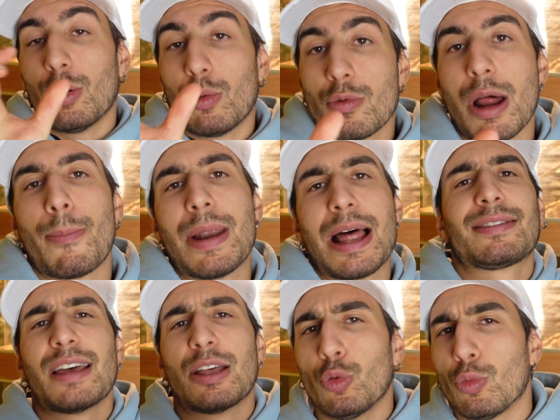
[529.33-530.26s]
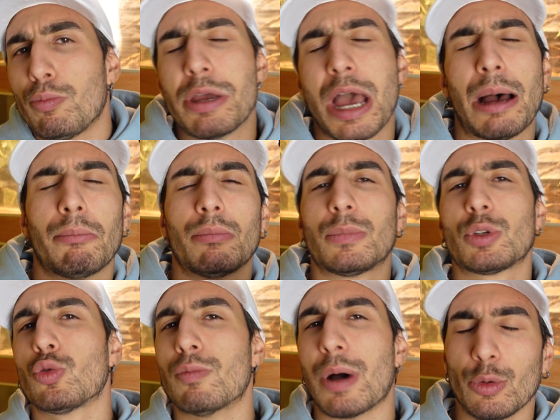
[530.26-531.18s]
una blatta dubbia
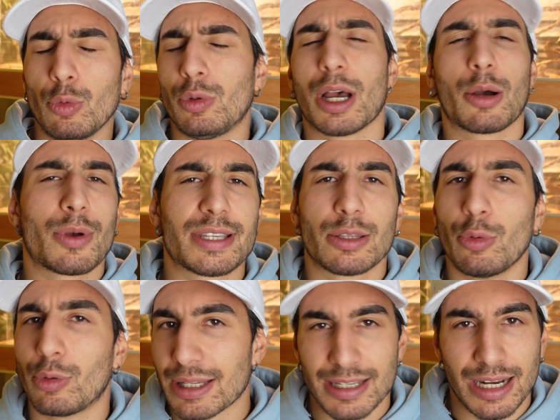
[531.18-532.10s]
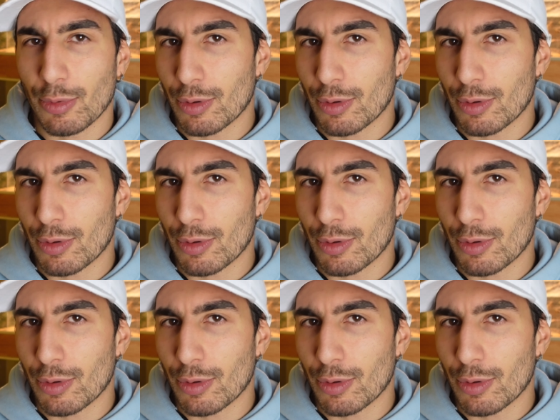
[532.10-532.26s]
subadulta, quasi adulta, se la